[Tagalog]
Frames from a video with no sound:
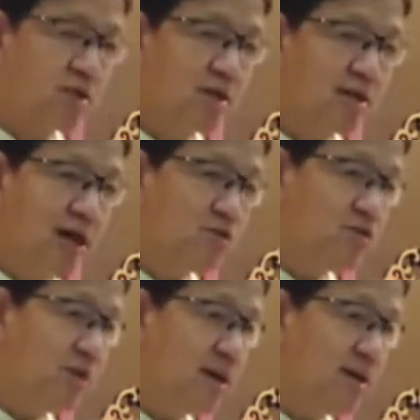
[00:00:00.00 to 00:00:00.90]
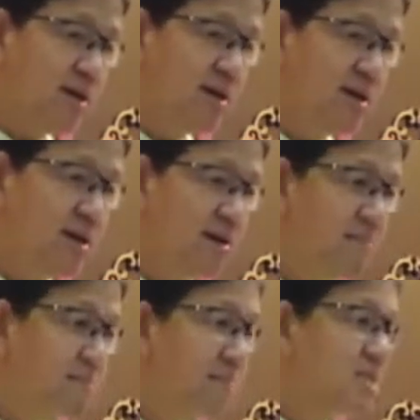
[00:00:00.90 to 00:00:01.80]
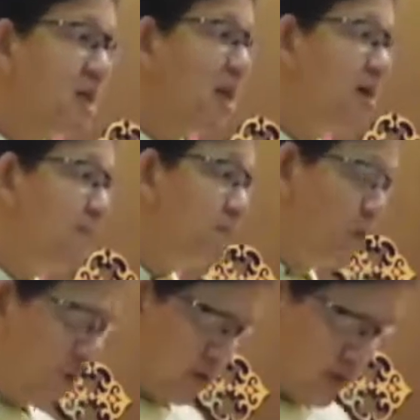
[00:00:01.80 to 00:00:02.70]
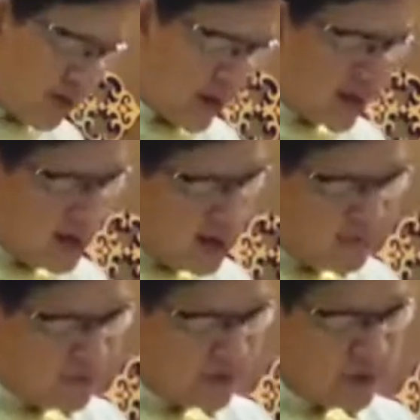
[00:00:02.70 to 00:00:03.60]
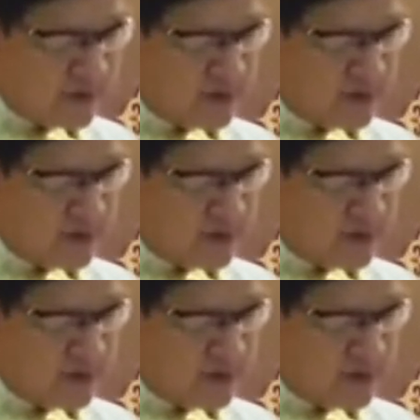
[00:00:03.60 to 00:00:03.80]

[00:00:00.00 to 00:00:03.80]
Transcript: nga adunay masalaypong kagahapon.